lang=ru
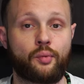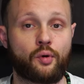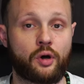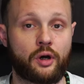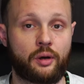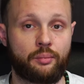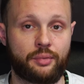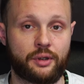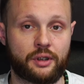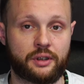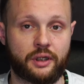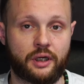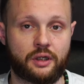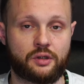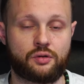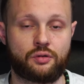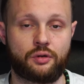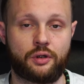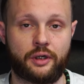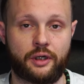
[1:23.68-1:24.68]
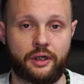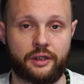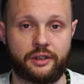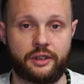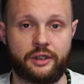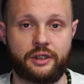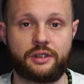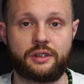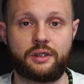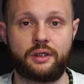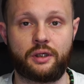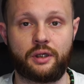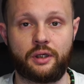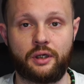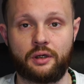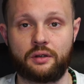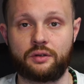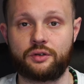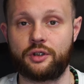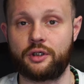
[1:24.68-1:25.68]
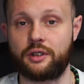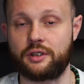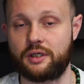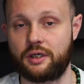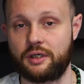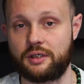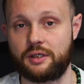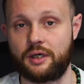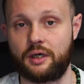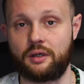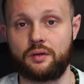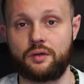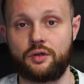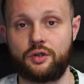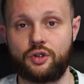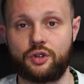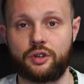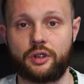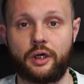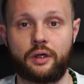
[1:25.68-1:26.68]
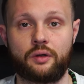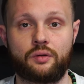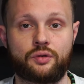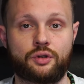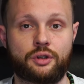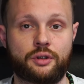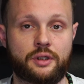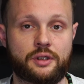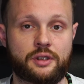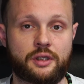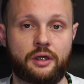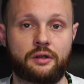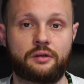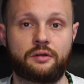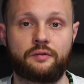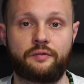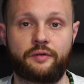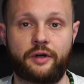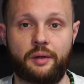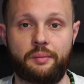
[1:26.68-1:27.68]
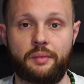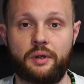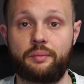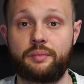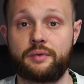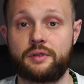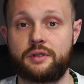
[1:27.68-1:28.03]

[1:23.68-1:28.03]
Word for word: Про комплектацию и характеристики я уже рассказал и считаю уже настало время и